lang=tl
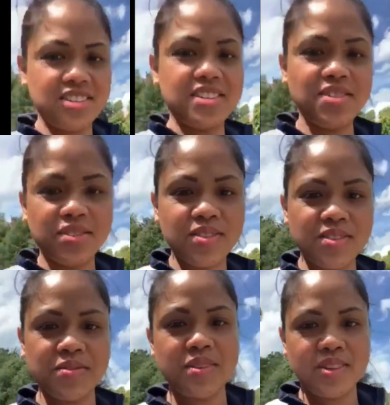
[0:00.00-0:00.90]
she don't
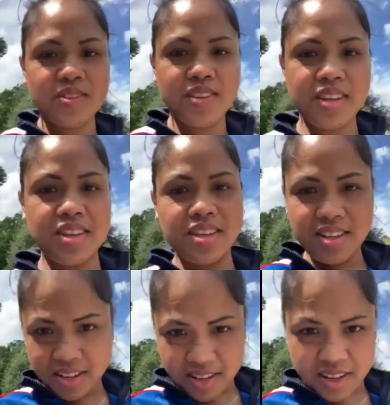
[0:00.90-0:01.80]
know what to eat.
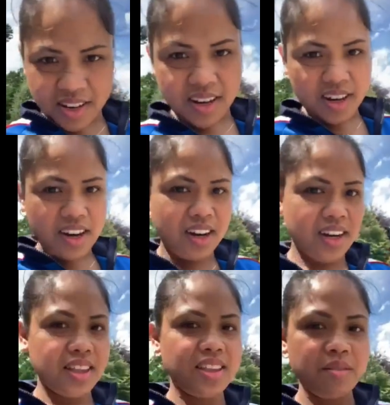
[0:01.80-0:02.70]
Ang
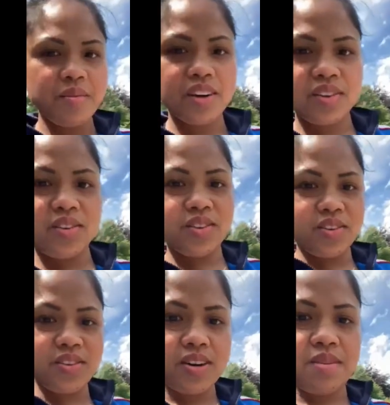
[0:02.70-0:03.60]
kintab ng noo
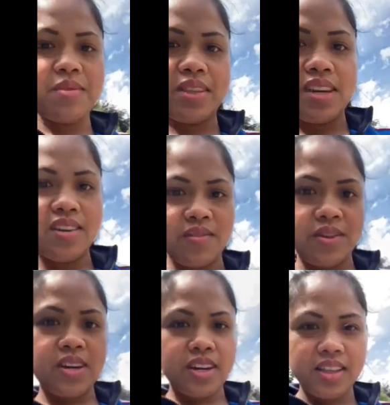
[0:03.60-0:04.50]
ko ha. But
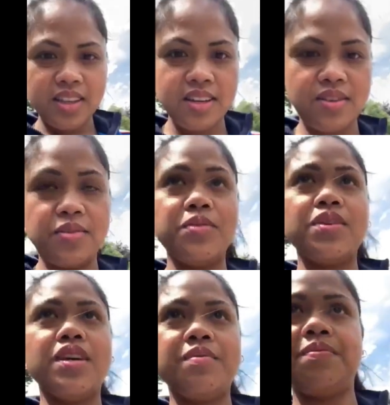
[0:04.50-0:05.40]
anyway, ang ganda ng
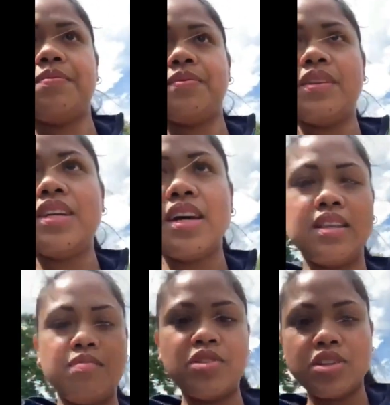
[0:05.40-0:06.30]
ulap. Hindi
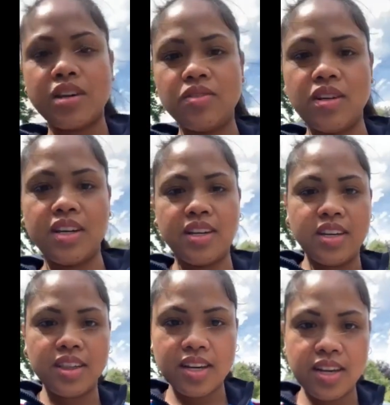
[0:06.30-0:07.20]
natin masyado
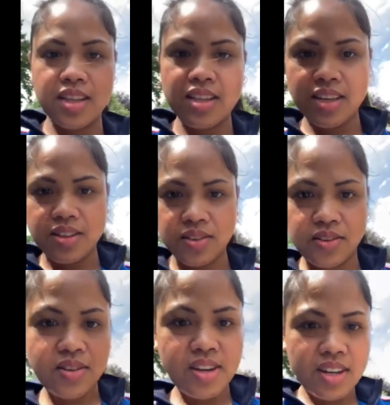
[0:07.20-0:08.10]
nakikita yan dito.